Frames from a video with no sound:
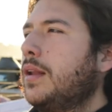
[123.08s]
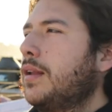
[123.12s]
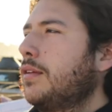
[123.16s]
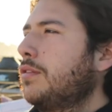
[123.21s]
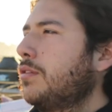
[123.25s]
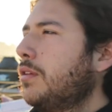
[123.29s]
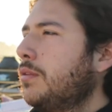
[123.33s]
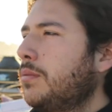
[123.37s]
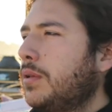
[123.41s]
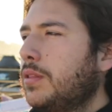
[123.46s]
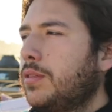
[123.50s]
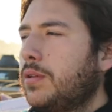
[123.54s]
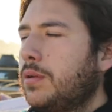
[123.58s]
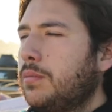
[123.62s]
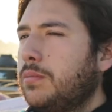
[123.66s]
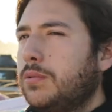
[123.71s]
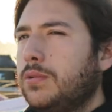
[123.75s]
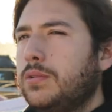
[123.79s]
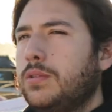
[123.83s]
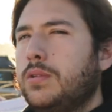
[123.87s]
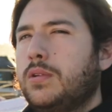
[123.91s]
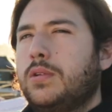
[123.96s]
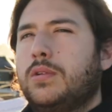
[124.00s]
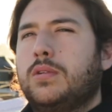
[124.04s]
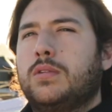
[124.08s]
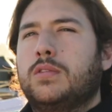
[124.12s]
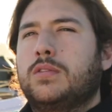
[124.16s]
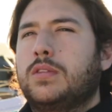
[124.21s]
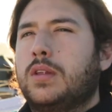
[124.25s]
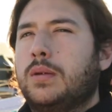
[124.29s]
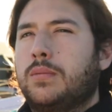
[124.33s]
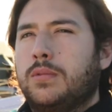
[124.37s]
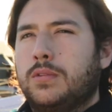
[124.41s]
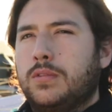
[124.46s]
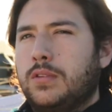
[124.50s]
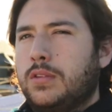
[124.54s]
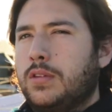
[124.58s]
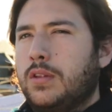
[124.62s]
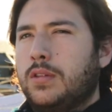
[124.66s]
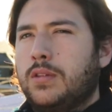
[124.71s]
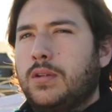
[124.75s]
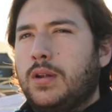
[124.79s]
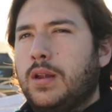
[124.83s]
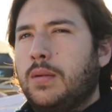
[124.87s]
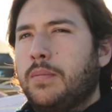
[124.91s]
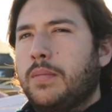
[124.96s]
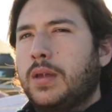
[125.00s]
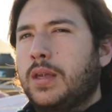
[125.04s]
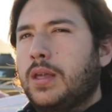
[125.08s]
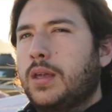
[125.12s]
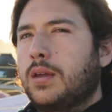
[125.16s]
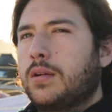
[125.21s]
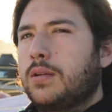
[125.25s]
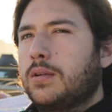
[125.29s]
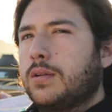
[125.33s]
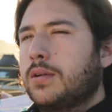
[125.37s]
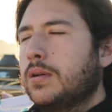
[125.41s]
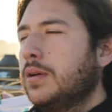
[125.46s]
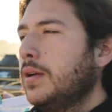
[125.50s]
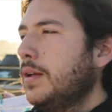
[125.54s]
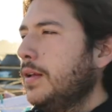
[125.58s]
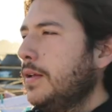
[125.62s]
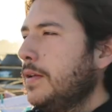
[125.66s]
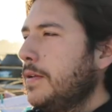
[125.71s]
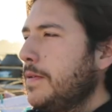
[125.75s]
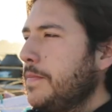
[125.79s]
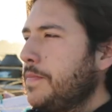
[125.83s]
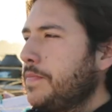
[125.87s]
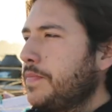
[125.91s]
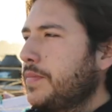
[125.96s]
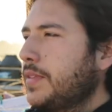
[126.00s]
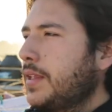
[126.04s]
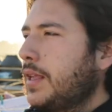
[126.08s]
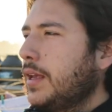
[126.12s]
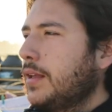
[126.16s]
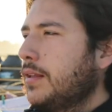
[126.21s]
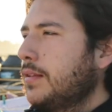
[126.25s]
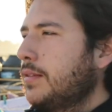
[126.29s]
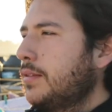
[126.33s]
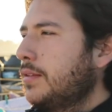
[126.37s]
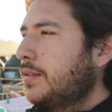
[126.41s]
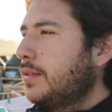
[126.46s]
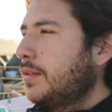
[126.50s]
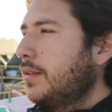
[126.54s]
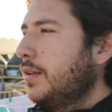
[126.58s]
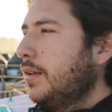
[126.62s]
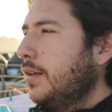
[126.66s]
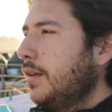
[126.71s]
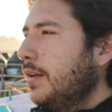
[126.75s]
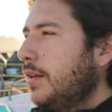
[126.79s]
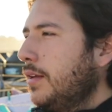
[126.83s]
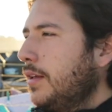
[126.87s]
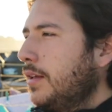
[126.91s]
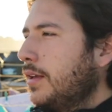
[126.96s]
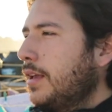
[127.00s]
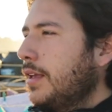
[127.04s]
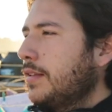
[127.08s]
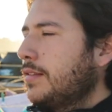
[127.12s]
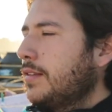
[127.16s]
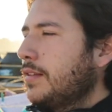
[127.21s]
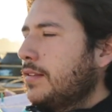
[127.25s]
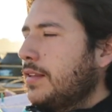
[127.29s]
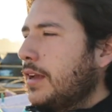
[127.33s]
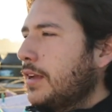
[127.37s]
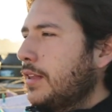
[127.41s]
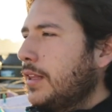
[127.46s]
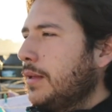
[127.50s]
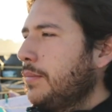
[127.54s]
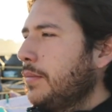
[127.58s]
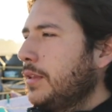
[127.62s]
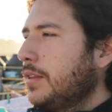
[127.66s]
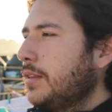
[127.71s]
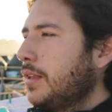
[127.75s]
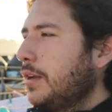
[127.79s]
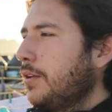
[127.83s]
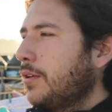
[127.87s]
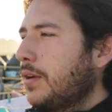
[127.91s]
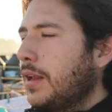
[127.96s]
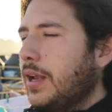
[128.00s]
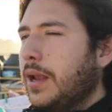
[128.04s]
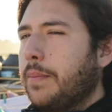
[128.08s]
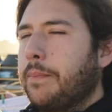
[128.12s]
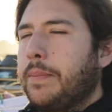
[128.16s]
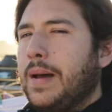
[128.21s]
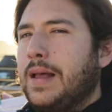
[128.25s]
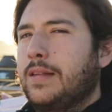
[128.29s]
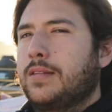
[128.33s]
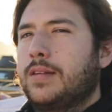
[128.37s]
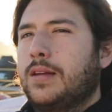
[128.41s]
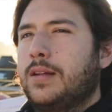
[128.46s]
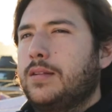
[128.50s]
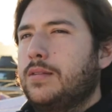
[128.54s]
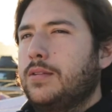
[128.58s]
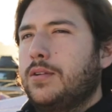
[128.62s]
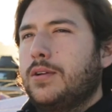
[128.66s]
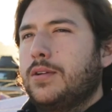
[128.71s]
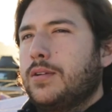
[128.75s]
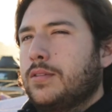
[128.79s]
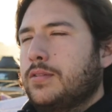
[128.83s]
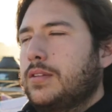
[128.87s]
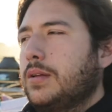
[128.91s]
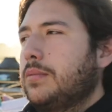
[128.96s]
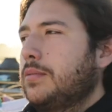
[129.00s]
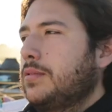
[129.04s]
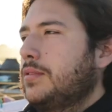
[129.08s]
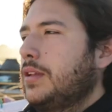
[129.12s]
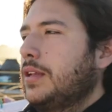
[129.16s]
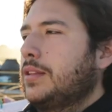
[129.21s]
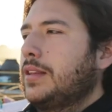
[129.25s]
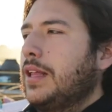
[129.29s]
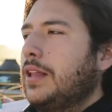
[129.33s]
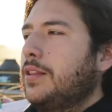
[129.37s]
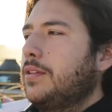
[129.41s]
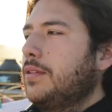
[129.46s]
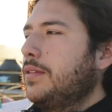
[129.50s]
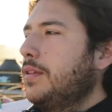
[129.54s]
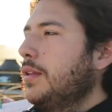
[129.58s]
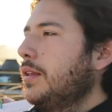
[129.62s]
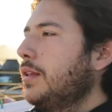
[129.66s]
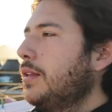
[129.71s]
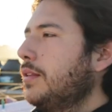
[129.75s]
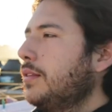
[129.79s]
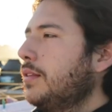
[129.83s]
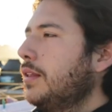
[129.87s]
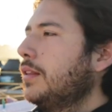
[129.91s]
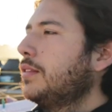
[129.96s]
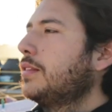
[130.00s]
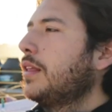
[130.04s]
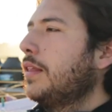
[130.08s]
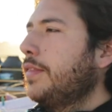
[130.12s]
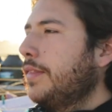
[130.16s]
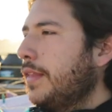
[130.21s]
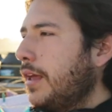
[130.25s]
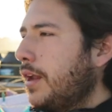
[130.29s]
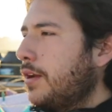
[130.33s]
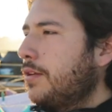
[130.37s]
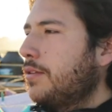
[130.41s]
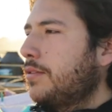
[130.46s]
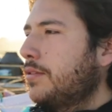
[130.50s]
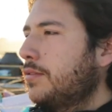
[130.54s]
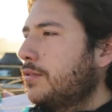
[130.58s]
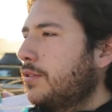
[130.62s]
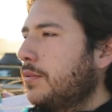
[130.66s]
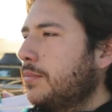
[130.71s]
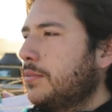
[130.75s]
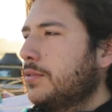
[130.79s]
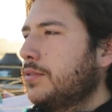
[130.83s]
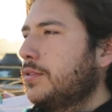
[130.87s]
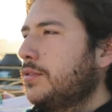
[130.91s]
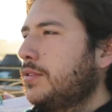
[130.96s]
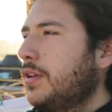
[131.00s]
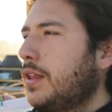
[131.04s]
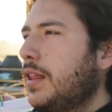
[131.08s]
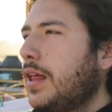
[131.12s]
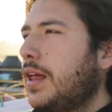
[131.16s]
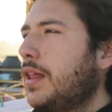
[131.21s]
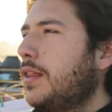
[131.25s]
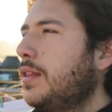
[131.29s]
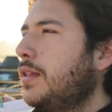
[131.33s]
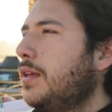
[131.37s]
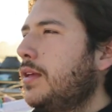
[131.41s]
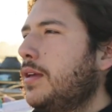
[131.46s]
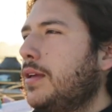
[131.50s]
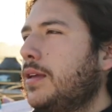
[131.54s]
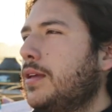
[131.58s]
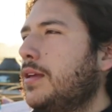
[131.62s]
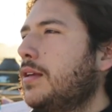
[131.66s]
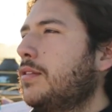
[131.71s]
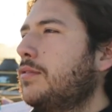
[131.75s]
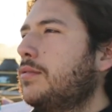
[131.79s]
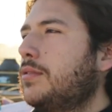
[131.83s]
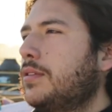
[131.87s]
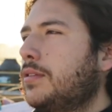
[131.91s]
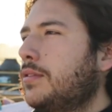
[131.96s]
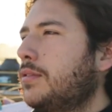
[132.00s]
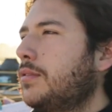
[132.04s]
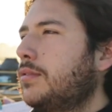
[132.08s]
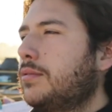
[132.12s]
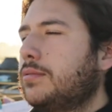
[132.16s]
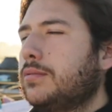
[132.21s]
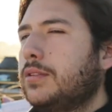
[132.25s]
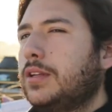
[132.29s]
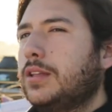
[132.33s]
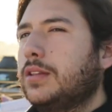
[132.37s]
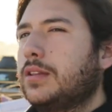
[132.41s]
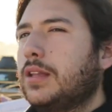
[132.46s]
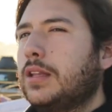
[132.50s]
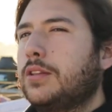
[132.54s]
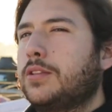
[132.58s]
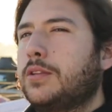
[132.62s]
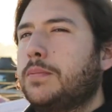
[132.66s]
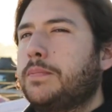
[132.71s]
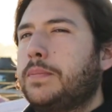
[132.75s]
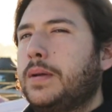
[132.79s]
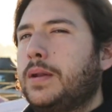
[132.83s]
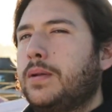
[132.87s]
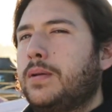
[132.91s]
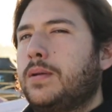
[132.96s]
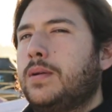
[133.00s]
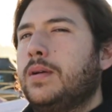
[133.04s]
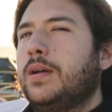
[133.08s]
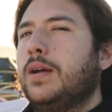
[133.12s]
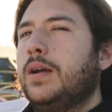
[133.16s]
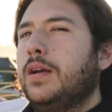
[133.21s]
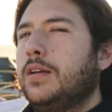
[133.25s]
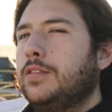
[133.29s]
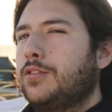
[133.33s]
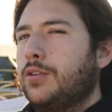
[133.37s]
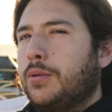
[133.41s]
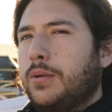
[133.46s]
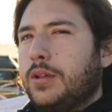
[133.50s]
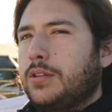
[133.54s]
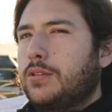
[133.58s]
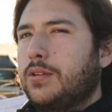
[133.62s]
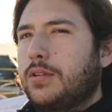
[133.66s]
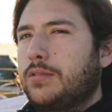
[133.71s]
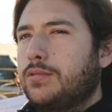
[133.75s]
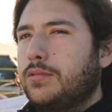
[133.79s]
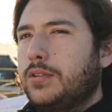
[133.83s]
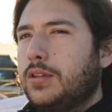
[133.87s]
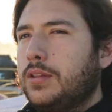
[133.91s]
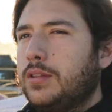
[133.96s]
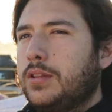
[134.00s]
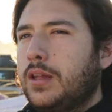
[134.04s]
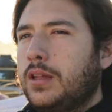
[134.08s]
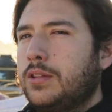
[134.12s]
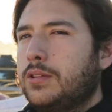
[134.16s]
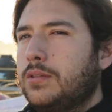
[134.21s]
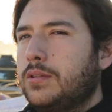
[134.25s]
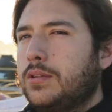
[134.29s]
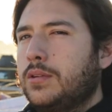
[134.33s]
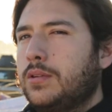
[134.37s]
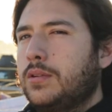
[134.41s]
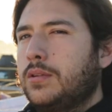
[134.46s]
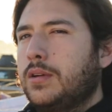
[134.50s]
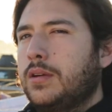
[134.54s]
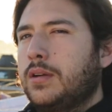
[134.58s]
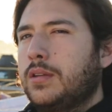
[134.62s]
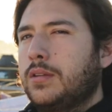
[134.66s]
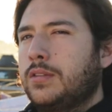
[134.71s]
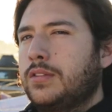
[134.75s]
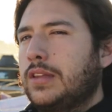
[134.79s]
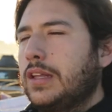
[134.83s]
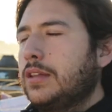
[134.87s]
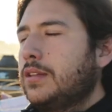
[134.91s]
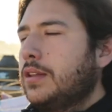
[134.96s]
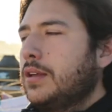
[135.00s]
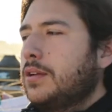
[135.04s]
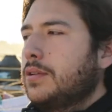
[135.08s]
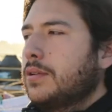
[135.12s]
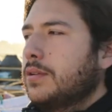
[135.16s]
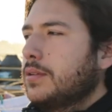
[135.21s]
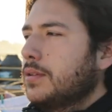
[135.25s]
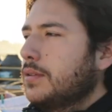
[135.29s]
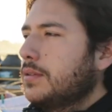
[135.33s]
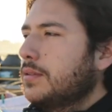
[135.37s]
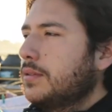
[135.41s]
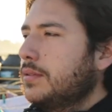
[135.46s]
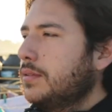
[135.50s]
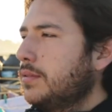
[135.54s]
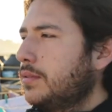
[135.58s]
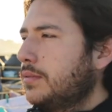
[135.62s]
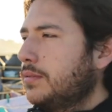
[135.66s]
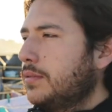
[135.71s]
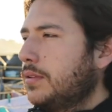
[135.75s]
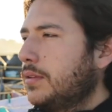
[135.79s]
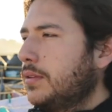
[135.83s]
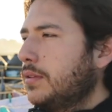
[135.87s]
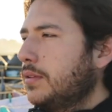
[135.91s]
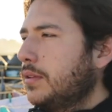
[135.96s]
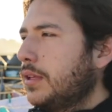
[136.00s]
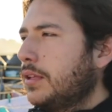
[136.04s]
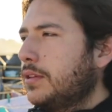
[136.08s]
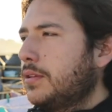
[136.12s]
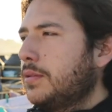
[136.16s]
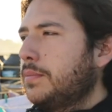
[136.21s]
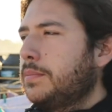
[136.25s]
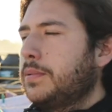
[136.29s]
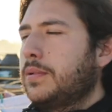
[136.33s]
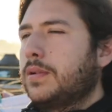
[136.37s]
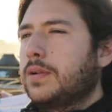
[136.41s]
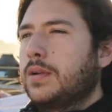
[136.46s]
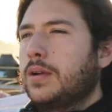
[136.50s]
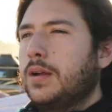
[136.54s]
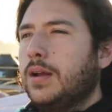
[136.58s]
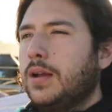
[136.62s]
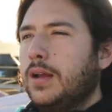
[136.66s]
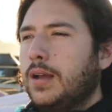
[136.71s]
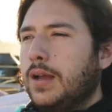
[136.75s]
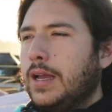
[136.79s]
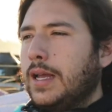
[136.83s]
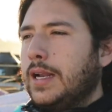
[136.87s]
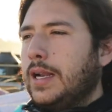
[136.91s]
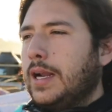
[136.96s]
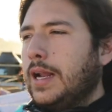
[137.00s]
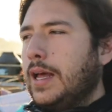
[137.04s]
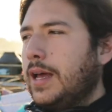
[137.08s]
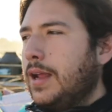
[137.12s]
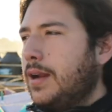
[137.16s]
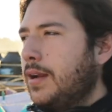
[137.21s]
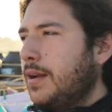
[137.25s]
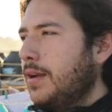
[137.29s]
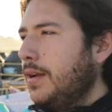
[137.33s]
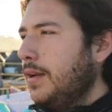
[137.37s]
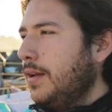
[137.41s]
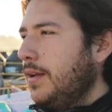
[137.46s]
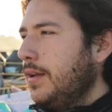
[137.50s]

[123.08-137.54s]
resolviendo el mundo, no estamos diciéndole a México que es qué es exactamente lo que le pasa. No, estamos tratando de, entendernos como sociedad y este es un intento, pero sobre todo es un intento estético, ¿no? Es un intento por generar